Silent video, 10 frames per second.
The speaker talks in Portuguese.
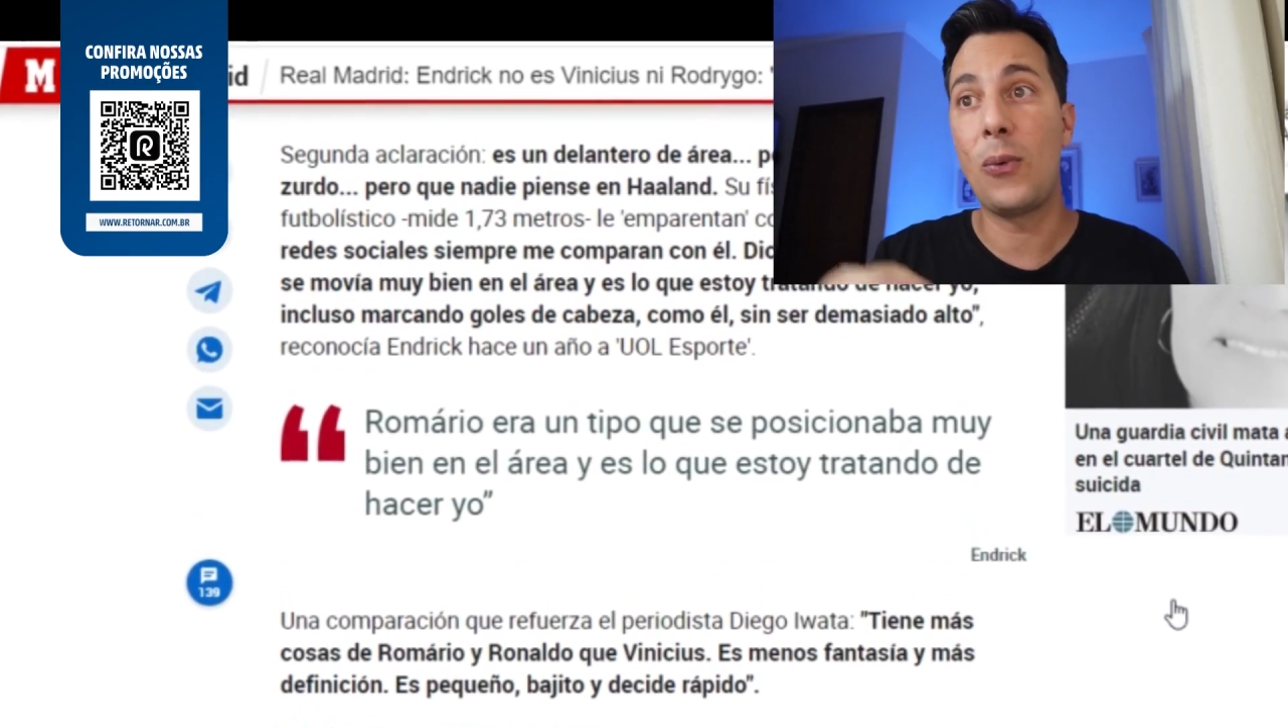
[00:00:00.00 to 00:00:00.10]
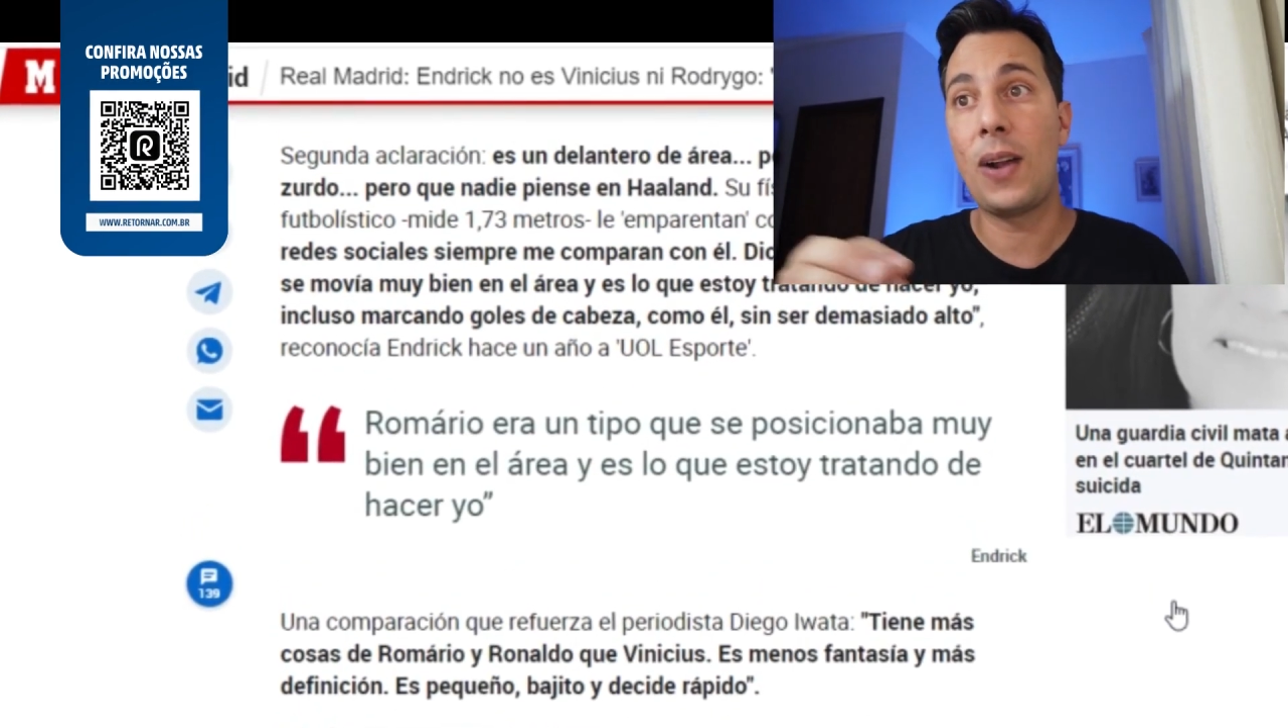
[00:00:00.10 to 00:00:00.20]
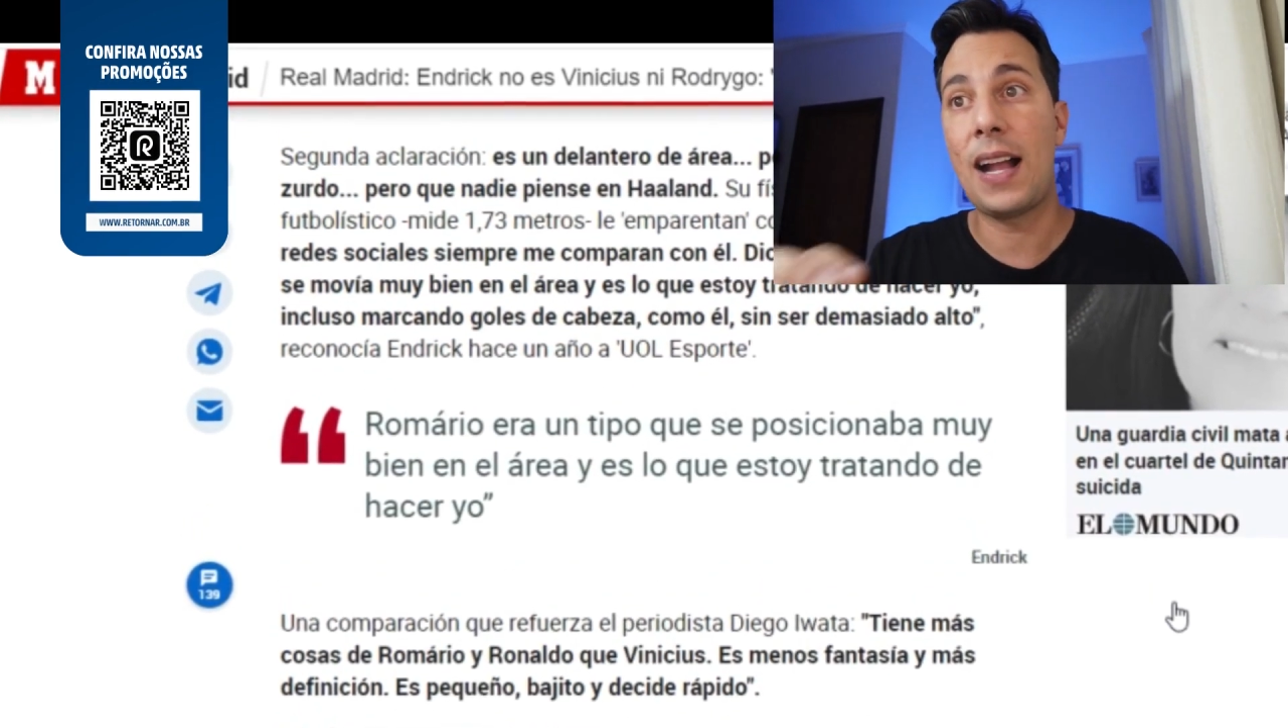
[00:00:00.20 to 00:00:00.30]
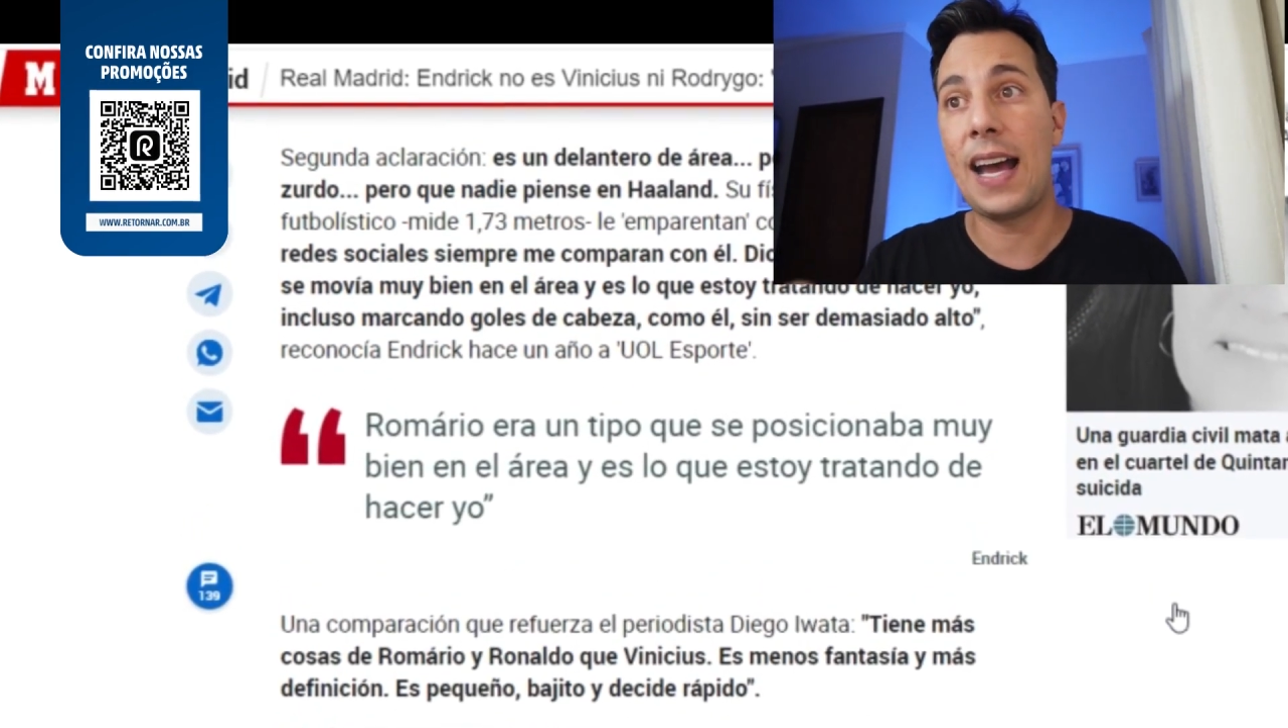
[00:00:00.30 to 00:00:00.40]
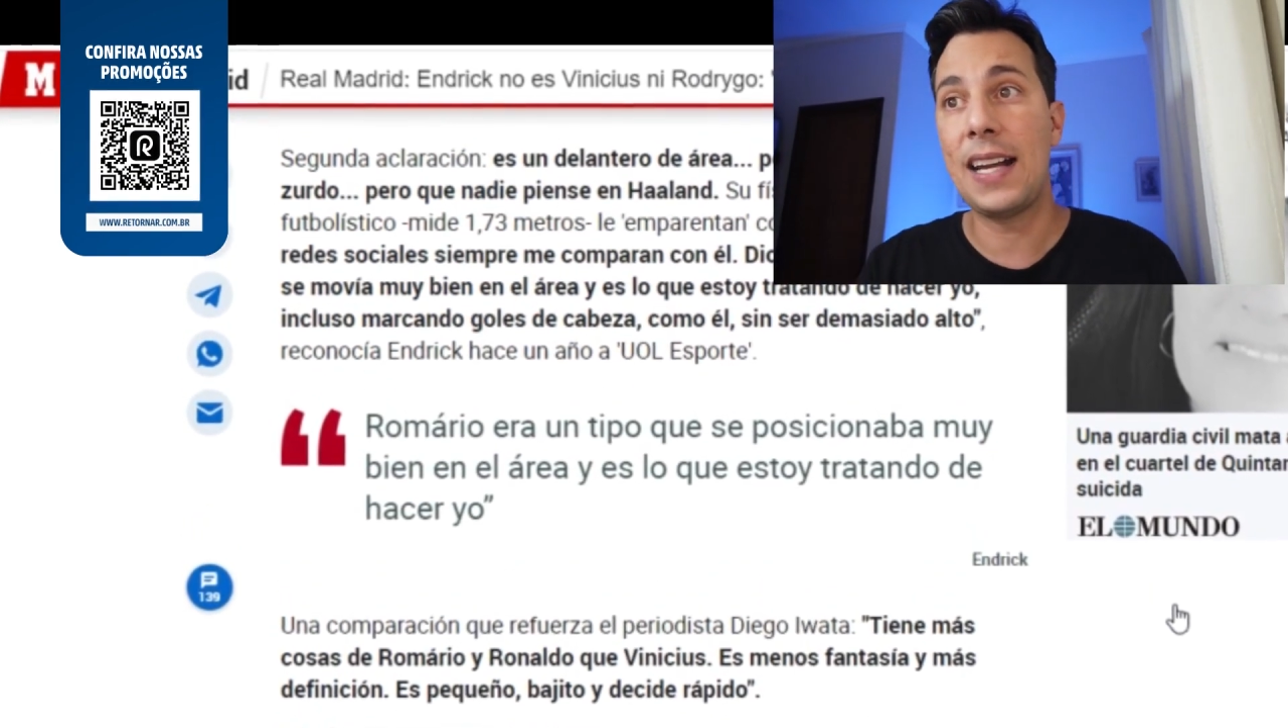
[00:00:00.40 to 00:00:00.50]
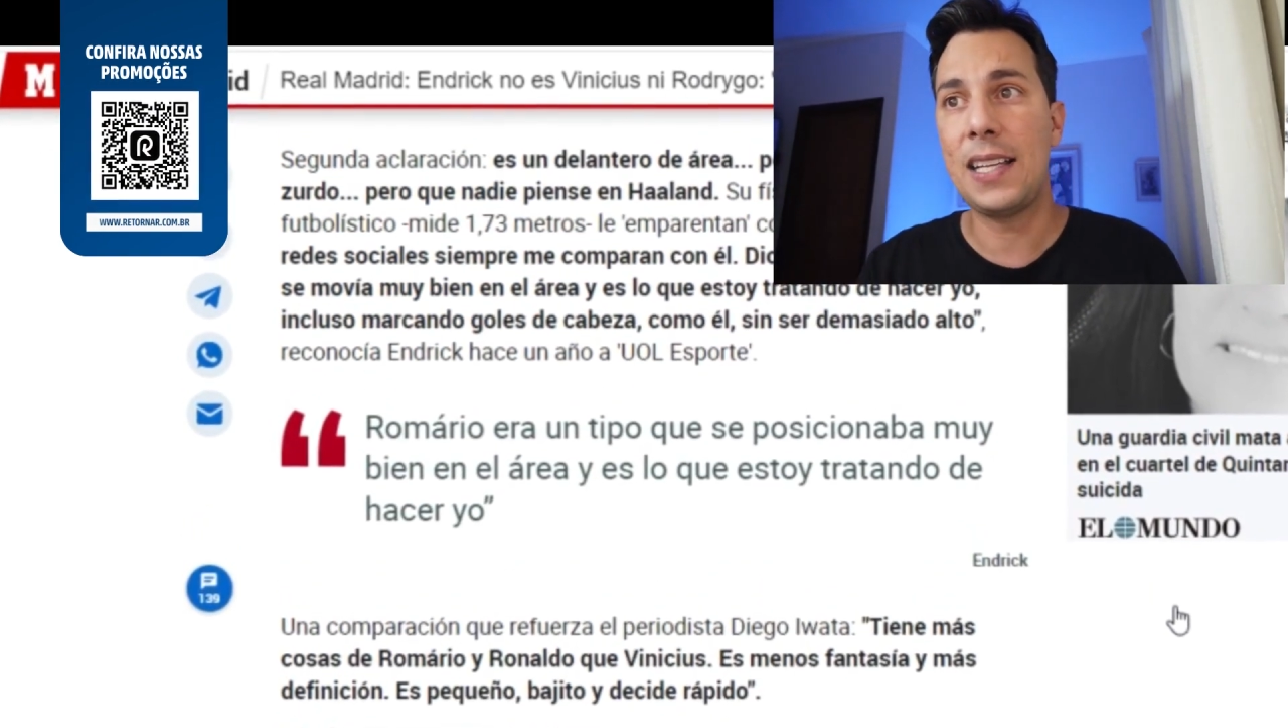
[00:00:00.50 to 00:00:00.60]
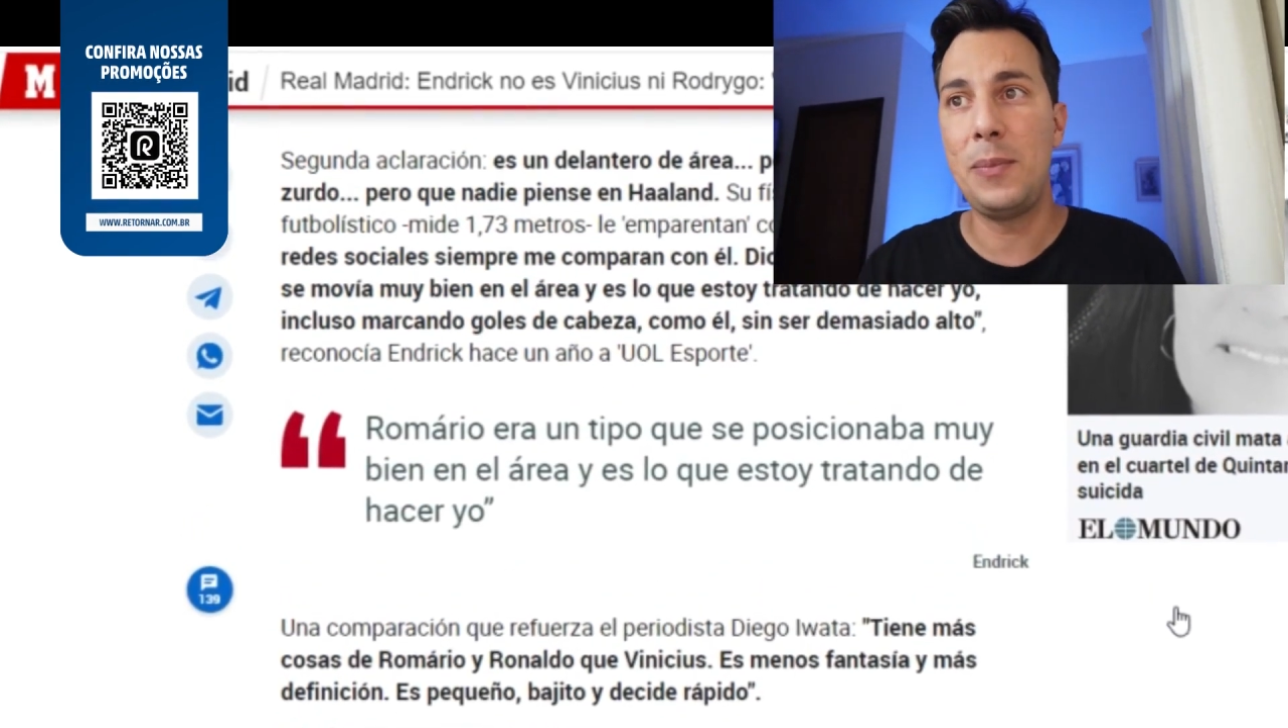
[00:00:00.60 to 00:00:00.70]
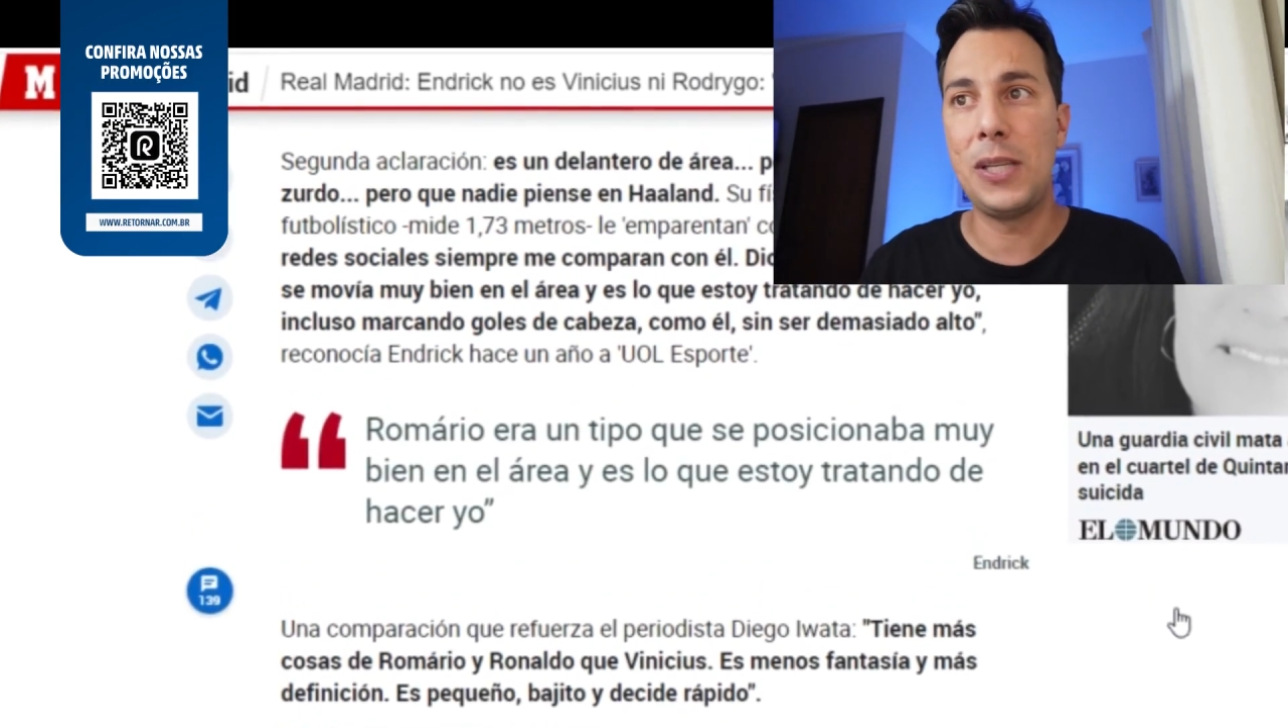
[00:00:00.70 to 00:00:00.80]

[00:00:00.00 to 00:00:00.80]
um cara que